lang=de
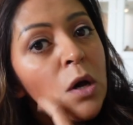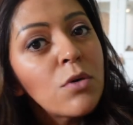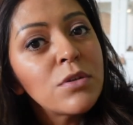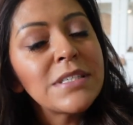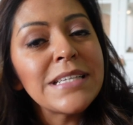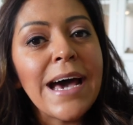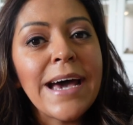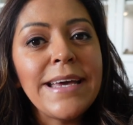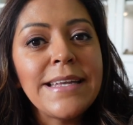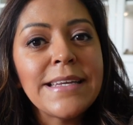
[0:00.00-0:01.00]
uns
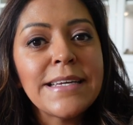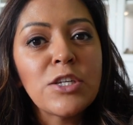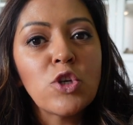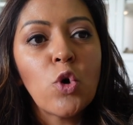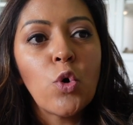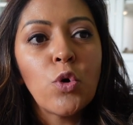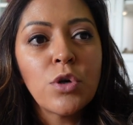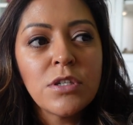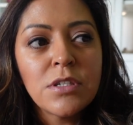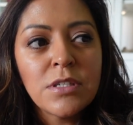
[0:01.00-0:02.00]
einen
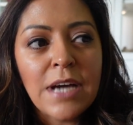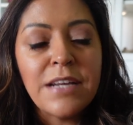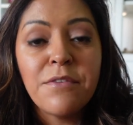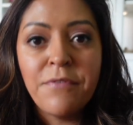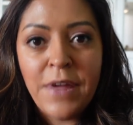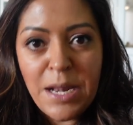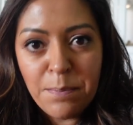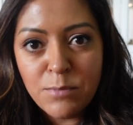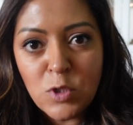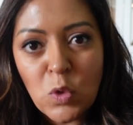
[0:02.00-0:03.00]
Hund, einen
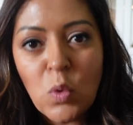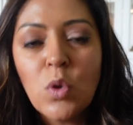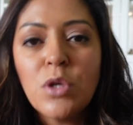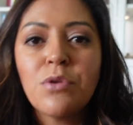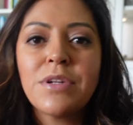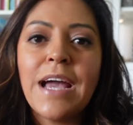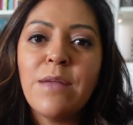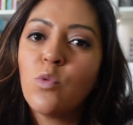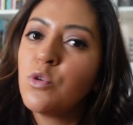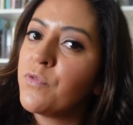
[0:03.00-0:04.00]
Welpen zu holen und
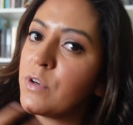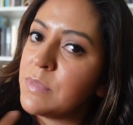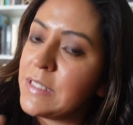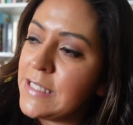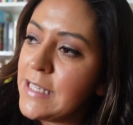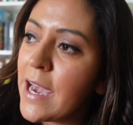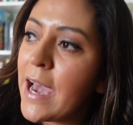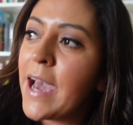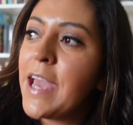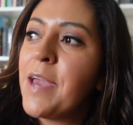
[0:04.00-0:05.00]
keinen Hund vom
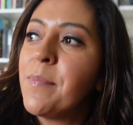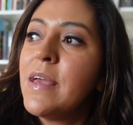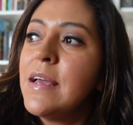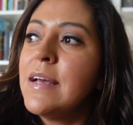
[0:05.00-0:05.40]
Tierheim.